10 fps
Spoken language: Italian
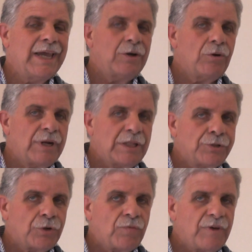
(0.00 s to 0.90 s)
e non
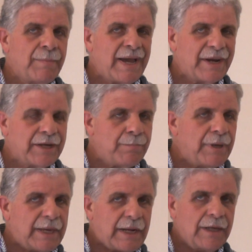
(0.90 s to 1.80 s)
altrove, ma a
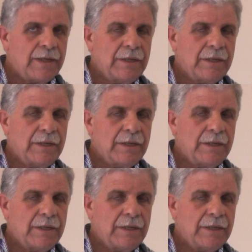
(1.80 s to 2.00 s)
Ribera.